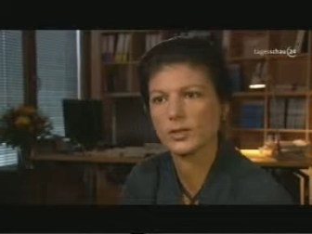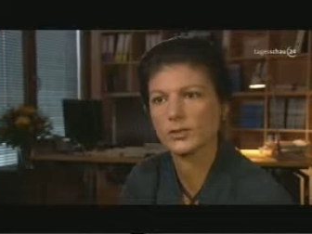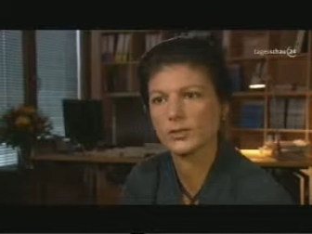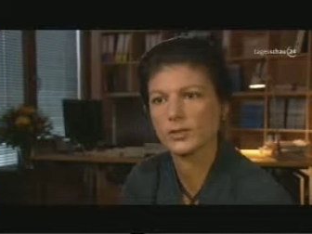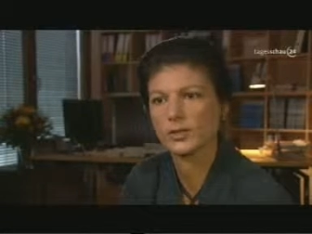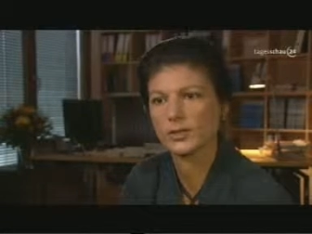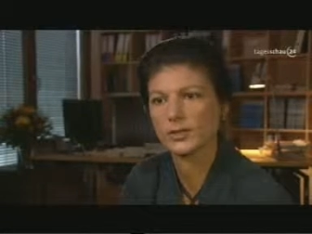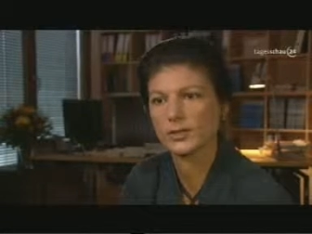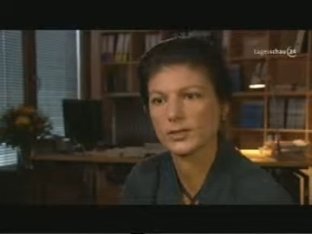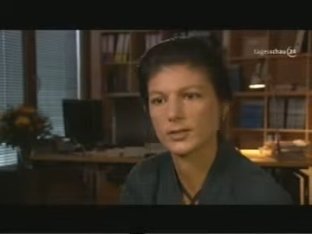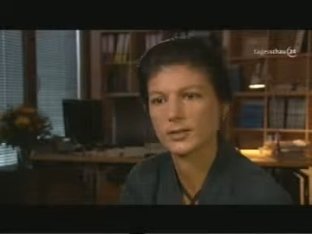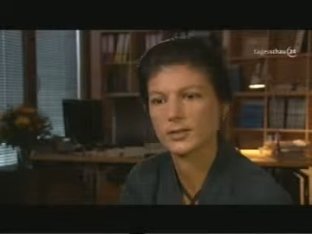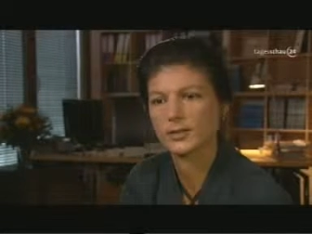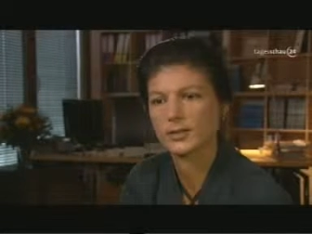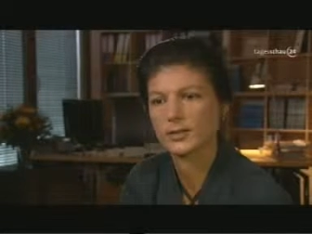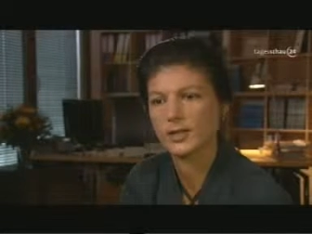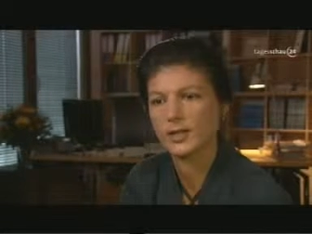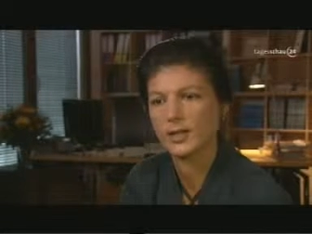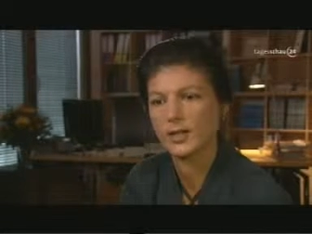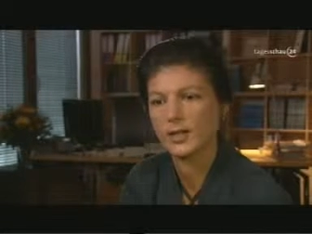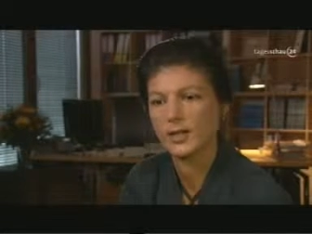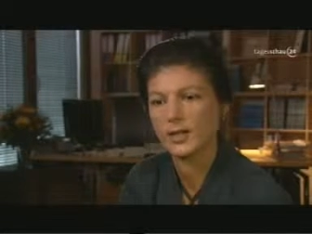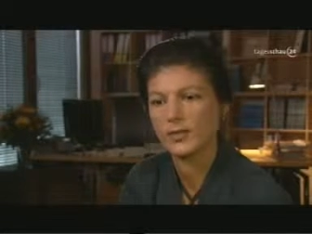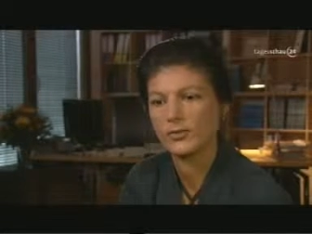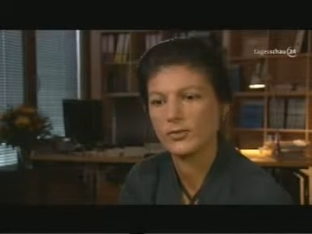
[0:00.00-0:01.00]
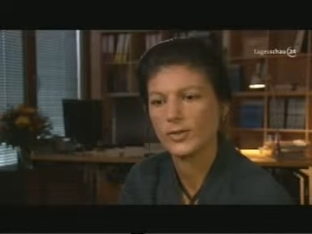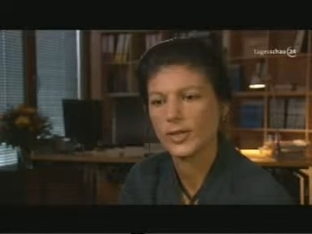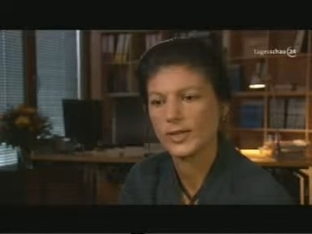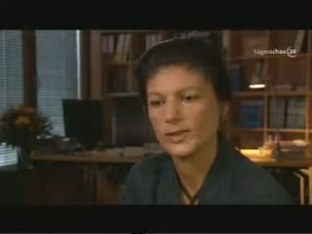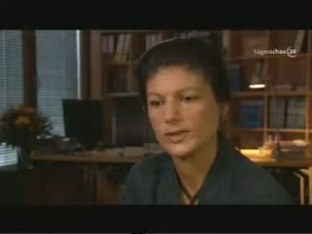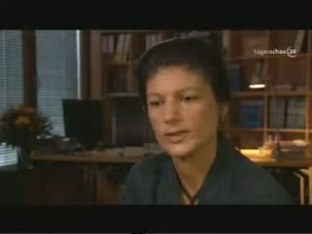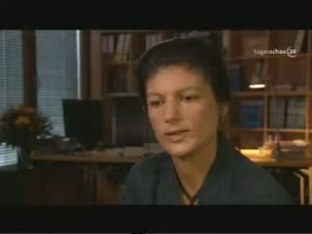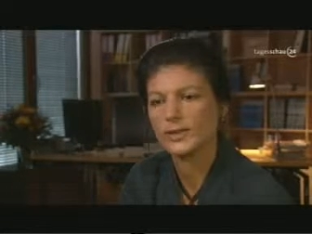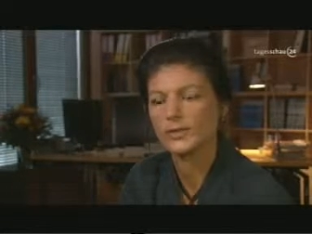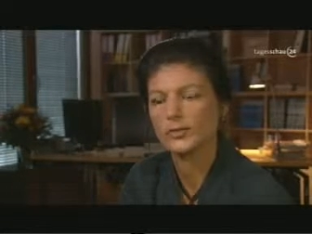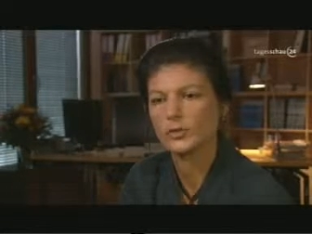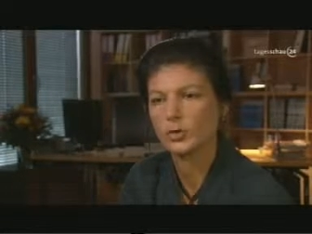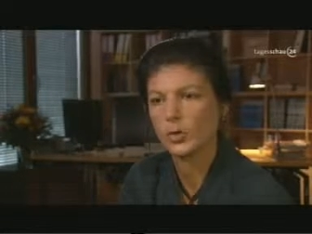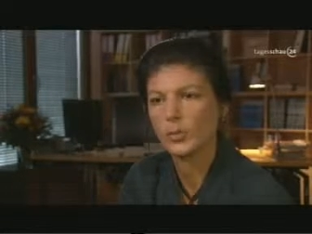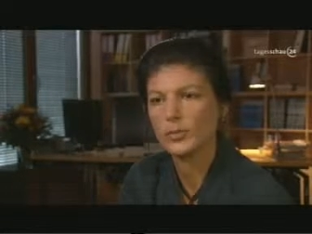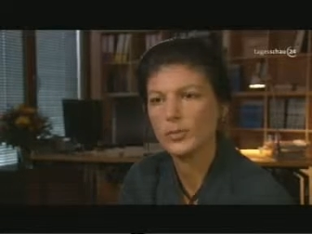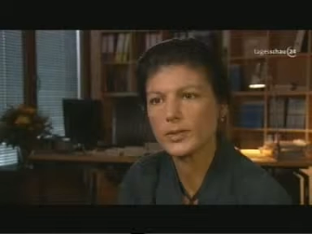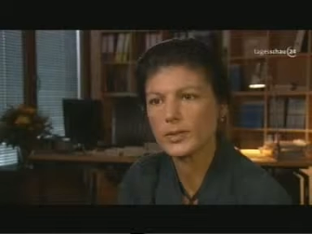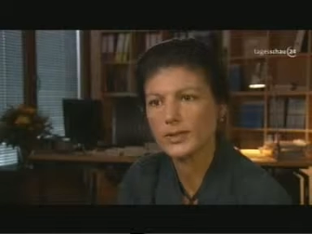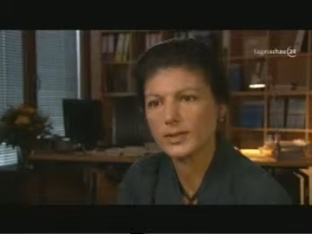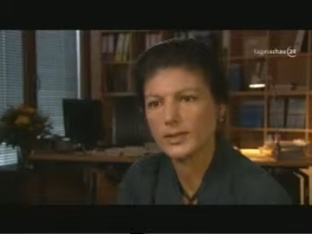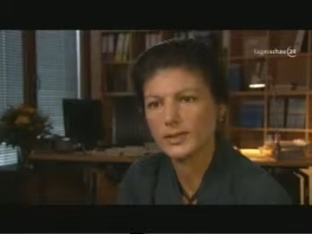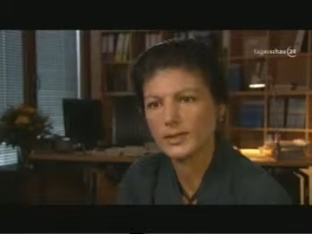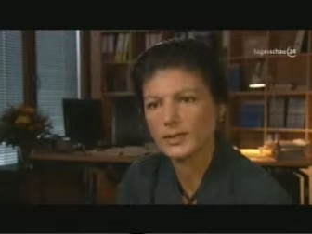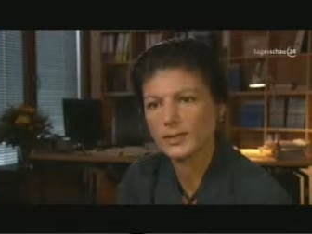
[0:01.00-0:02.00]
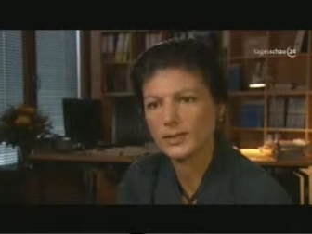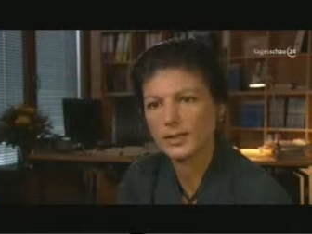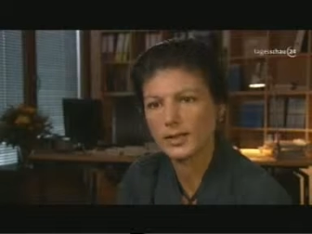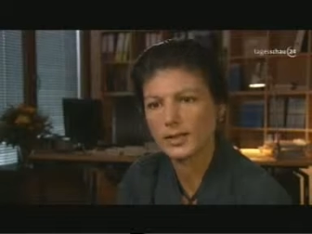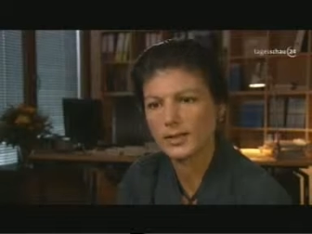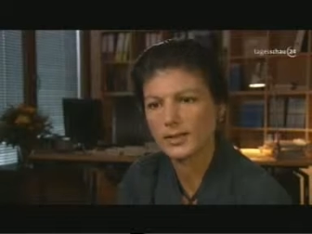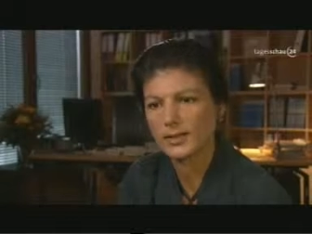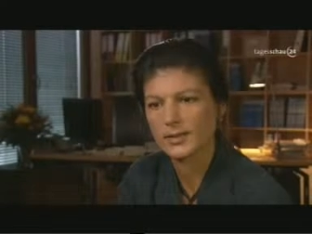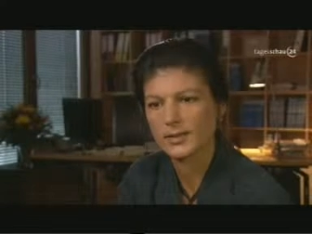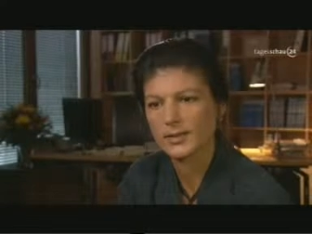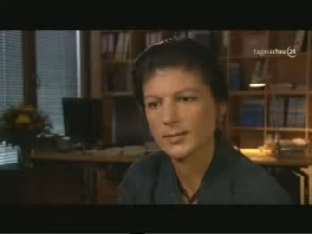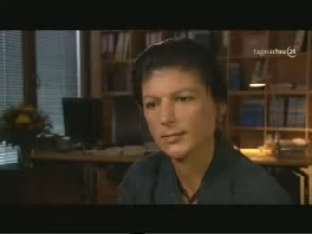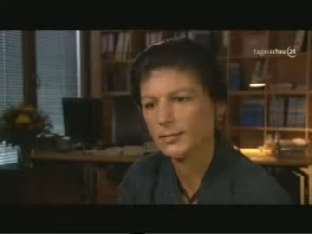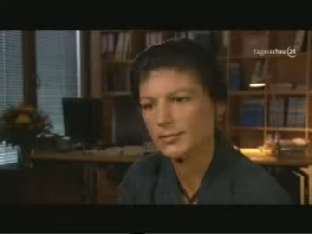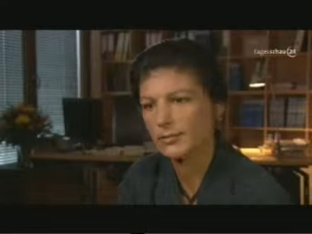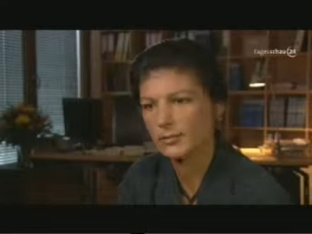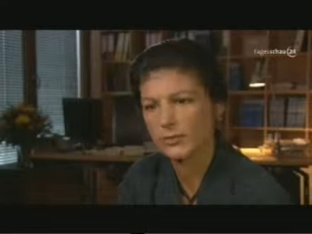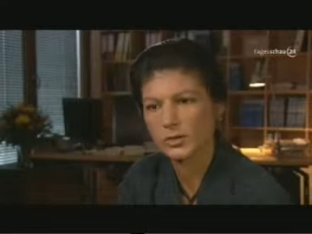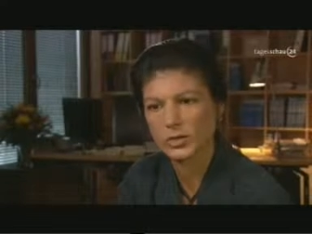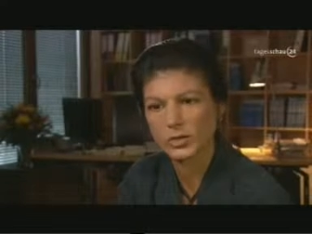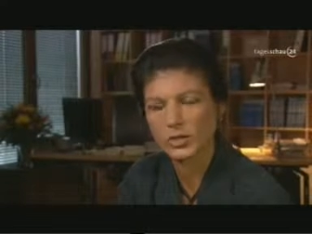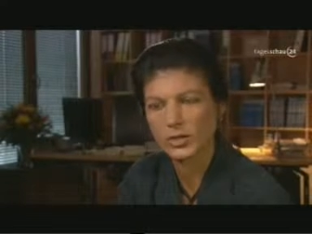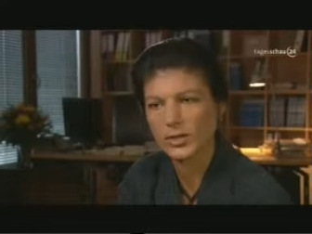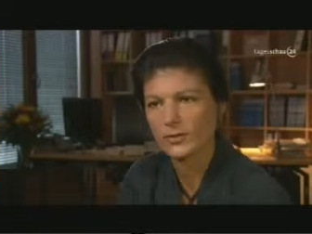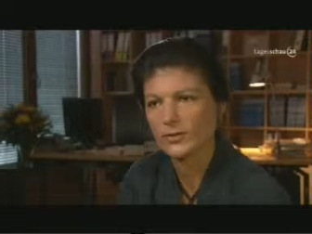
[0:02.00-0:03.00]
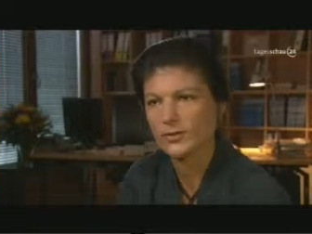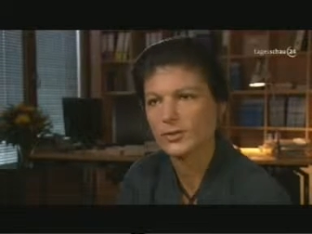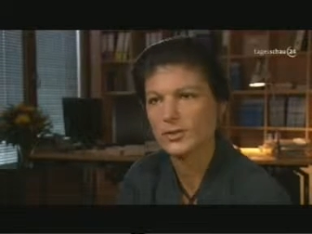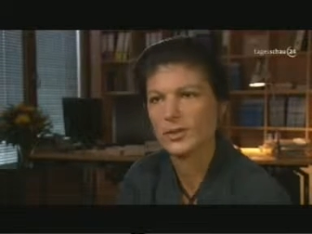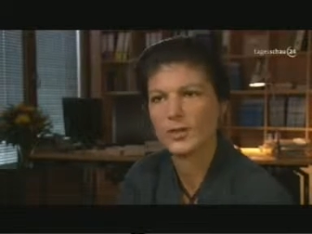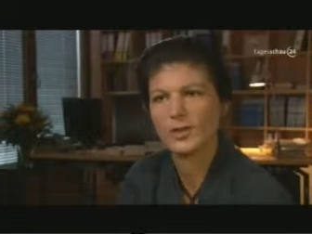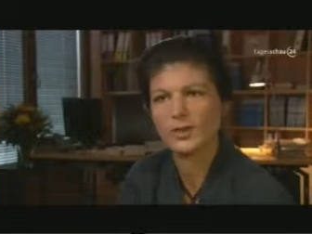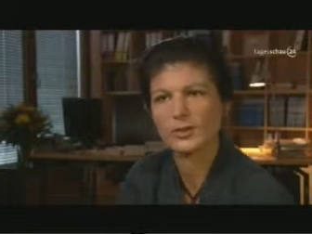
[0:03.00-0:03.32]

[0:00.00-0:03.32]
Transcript: Also das ist fast das Doppelte der gesamten Wirtschaft